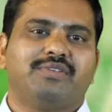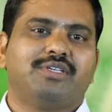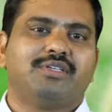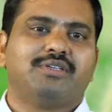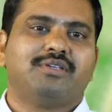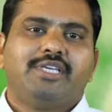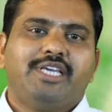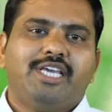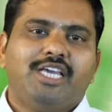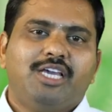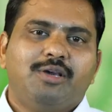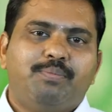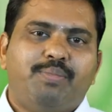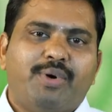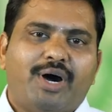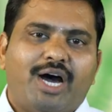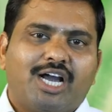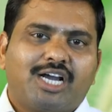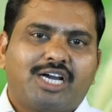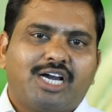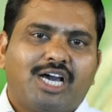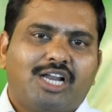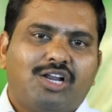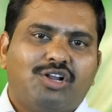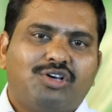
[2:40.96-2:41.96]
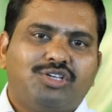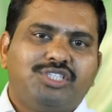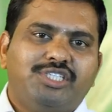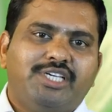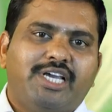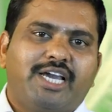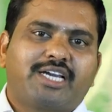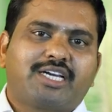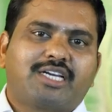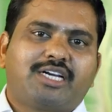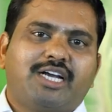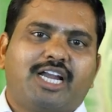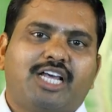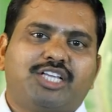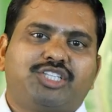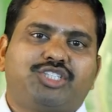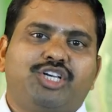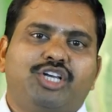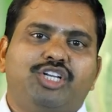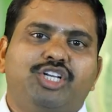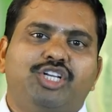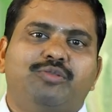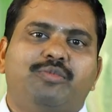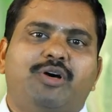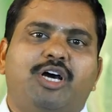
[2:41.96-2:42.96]
ఇవి ఈ భాగాల్లో ఎక్కడ
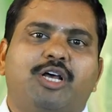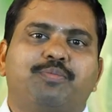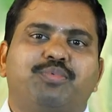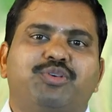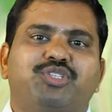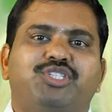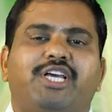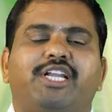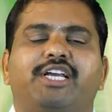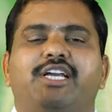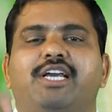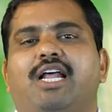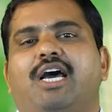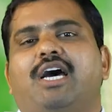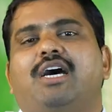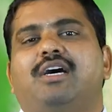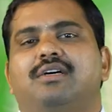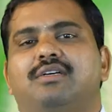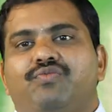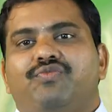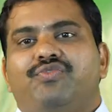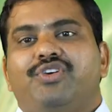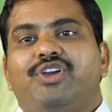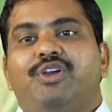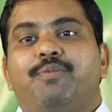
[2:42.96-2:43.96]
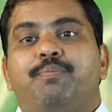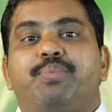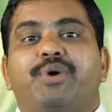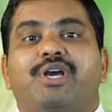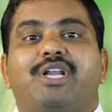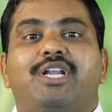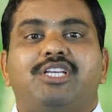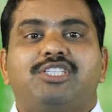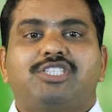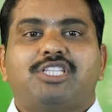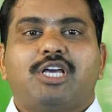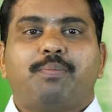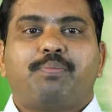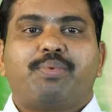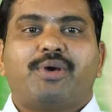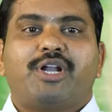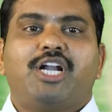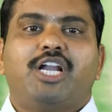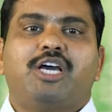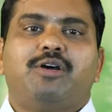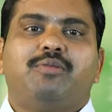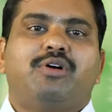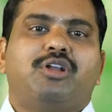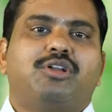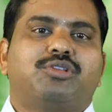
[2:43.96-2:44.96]
జన్యు మార్పు జరిగినా విపరీత
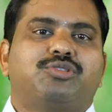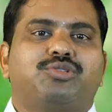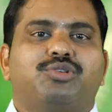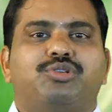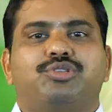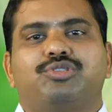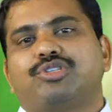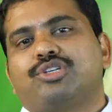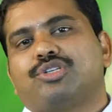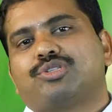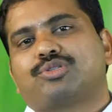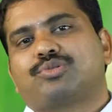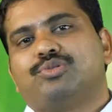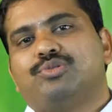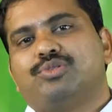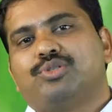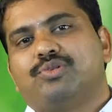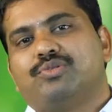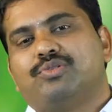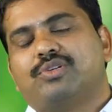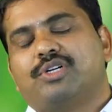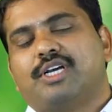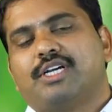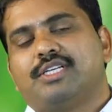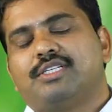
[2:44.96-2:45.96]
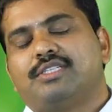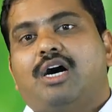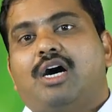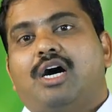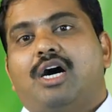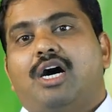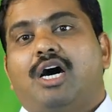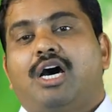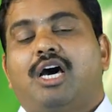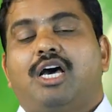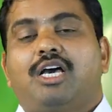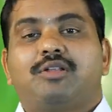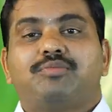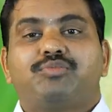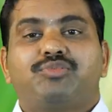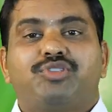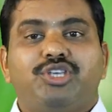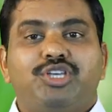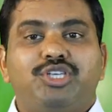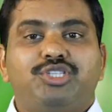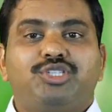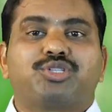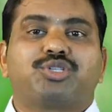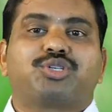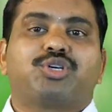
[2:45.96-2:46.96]
పరిణామాలు చోటు చేసుకుంటూ ఉంటాయి ఆహారం
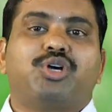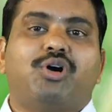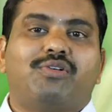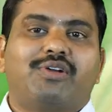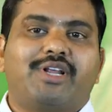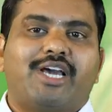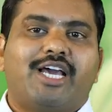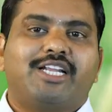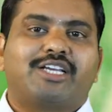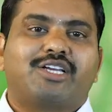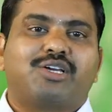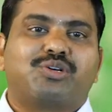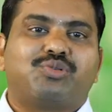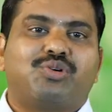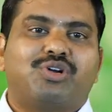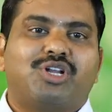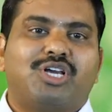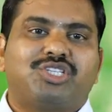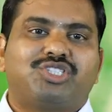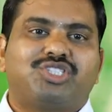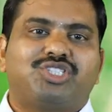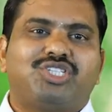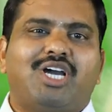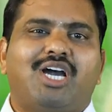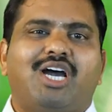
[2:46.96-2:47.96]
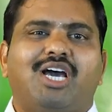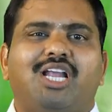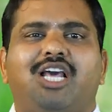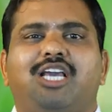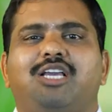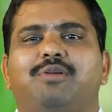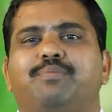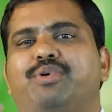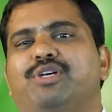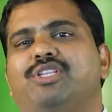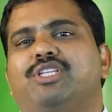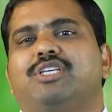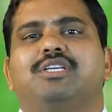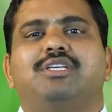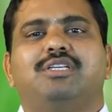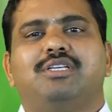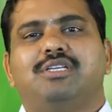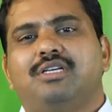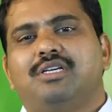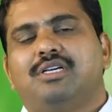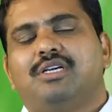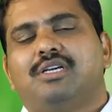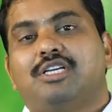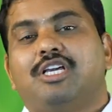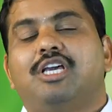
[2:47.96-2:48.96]
తీసుకోవడానికి కూడా చాలా ఇబ్బంది
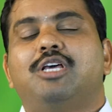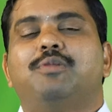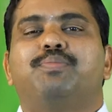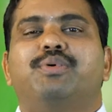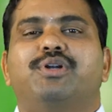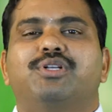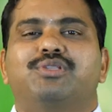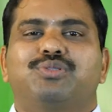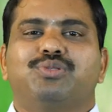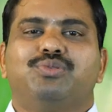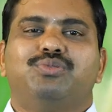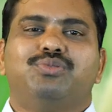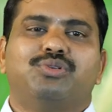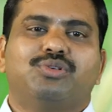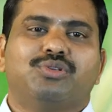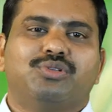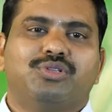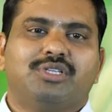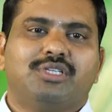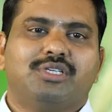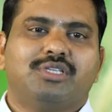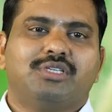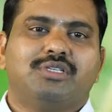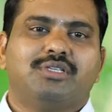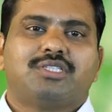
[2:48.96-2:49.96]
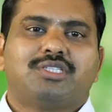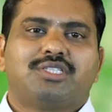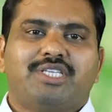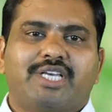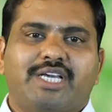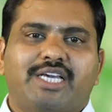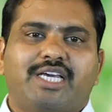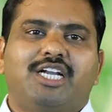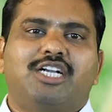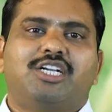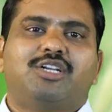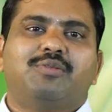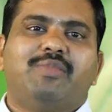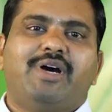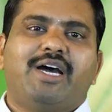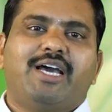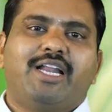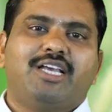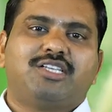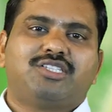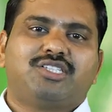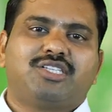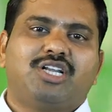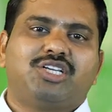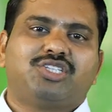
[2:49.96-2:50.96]
ఏర్పడుతూ ఉంటుంది సిగరెట్
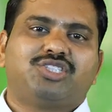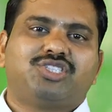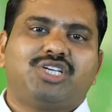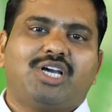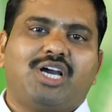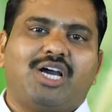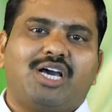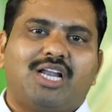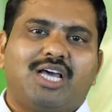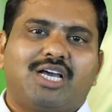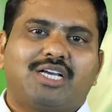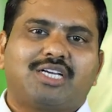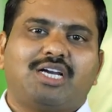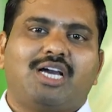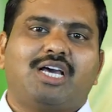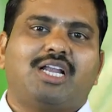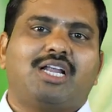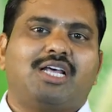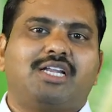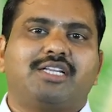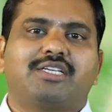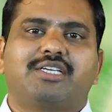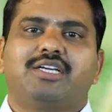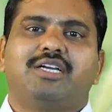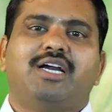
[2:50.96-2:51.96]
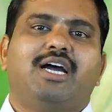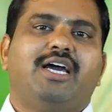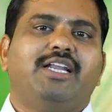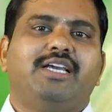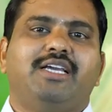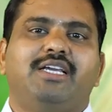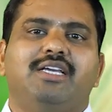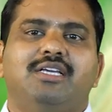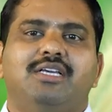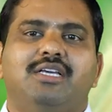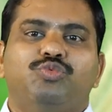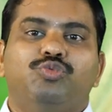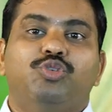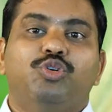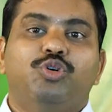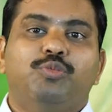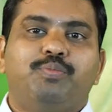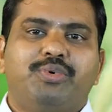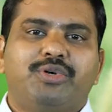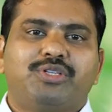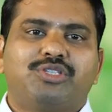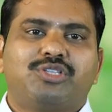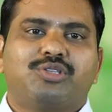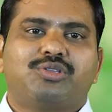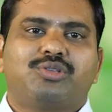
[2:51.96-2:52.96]
మానేసిన చాలా కాలానికి గాని
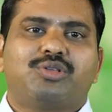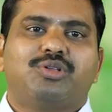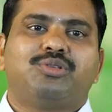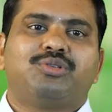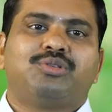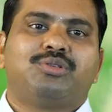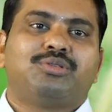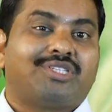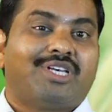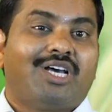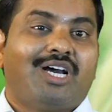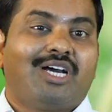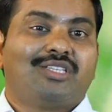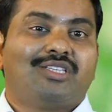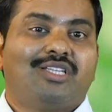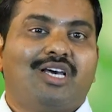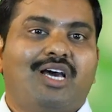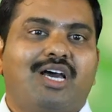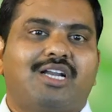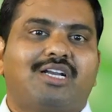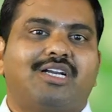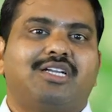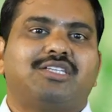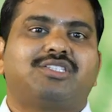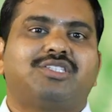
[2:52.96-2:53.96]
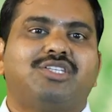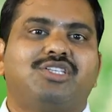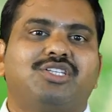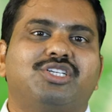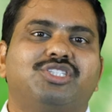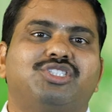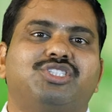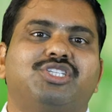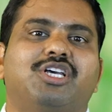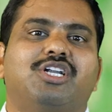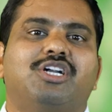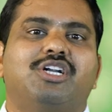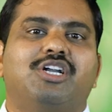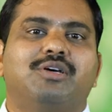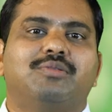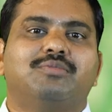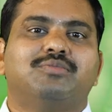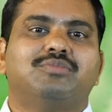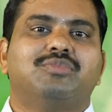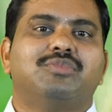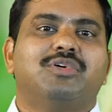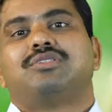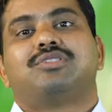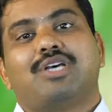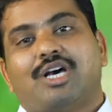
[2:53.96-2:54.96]
ఊపిరితిత్తులు సాధారణ స్థితికి చేరడం
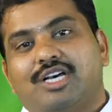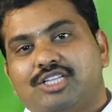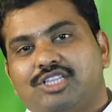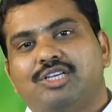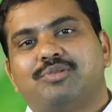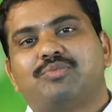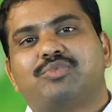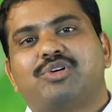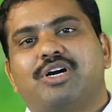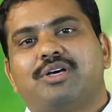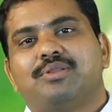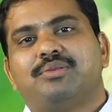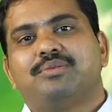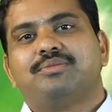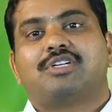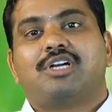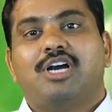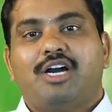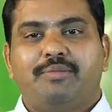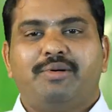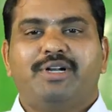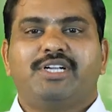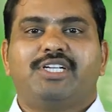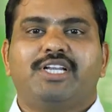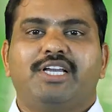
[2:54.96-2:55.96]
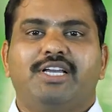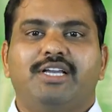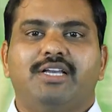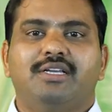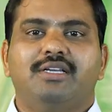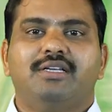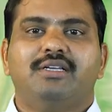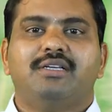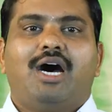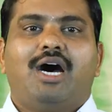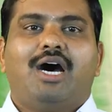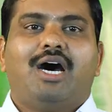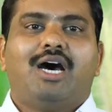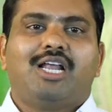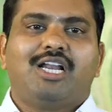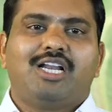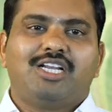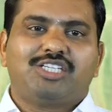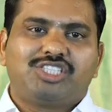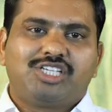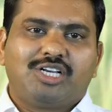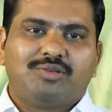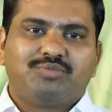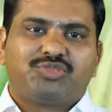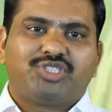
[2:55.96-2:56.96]
సాధ్యం కాదు కాబట్టి
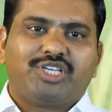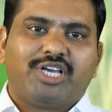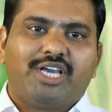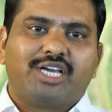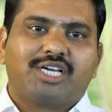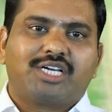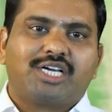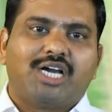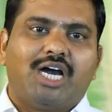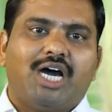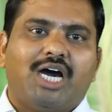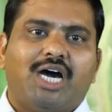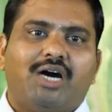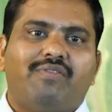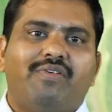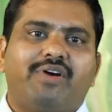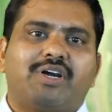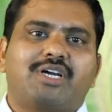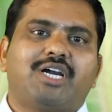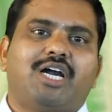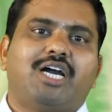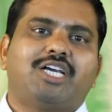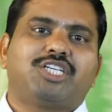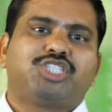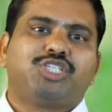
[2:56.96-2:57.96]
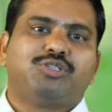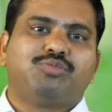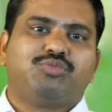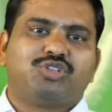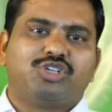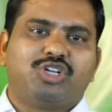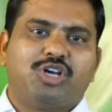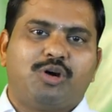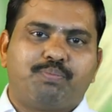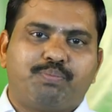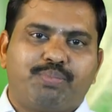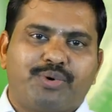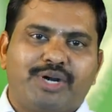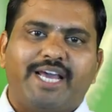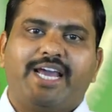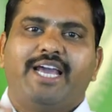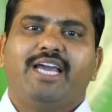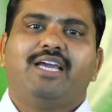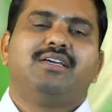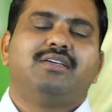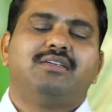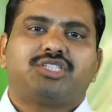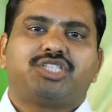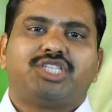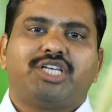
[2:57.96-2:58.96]
ఆలస్యం చేయక అవకాశం ఉన్నప్పుడే
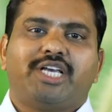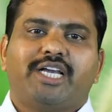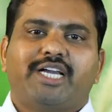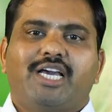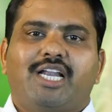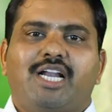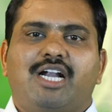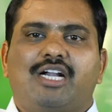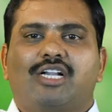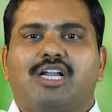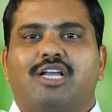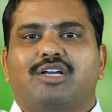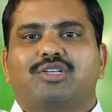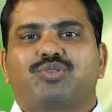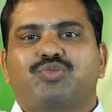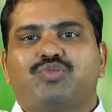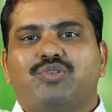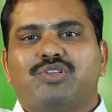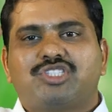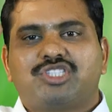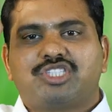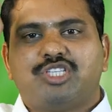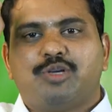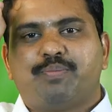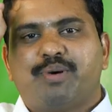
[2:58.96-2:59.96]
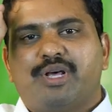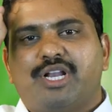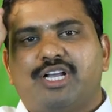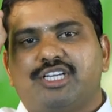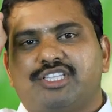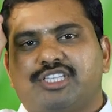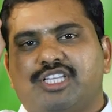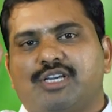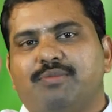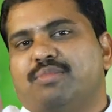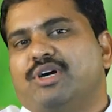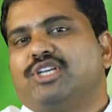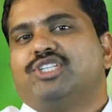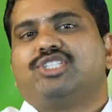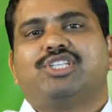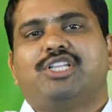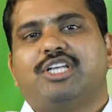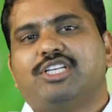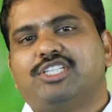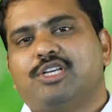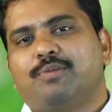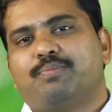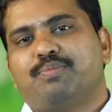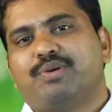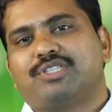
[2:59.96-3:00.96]
సిగరెట్లకు స్వస్తి పలికితే
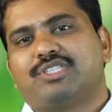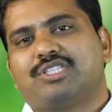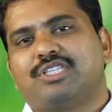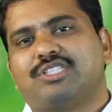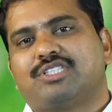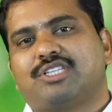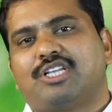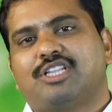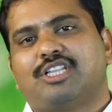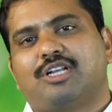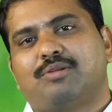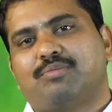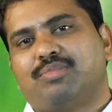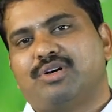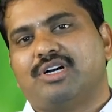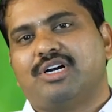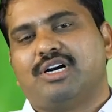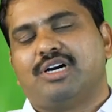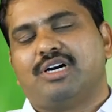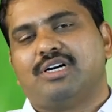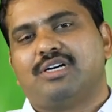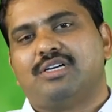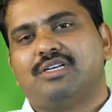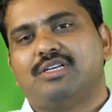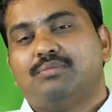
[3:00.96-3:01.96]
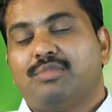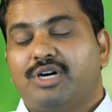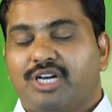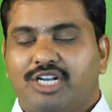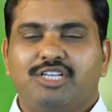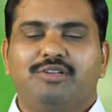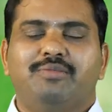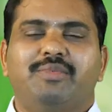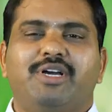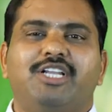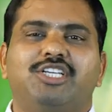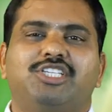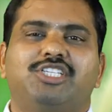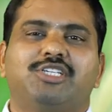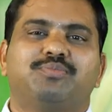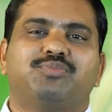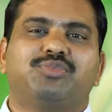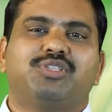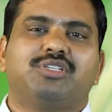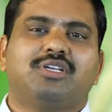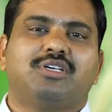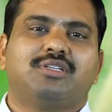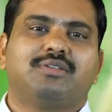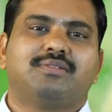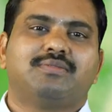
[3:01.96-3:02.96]
మంచిదని చెప్పేసి సందర్భంగా మరీ మరీ
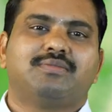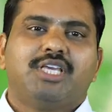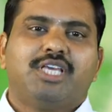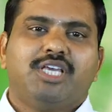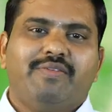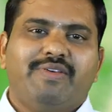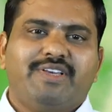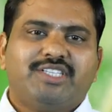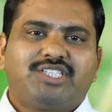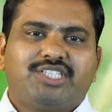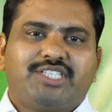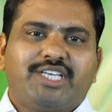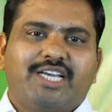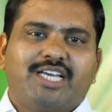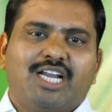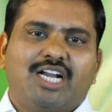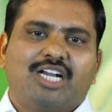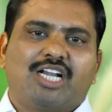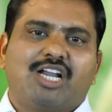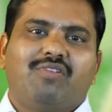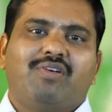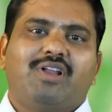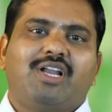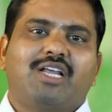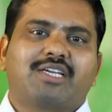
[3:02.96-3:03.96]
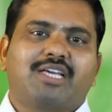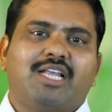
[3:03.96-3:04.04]
చెప్తున్నాను ఇవి సిగరెట్ల వల్ల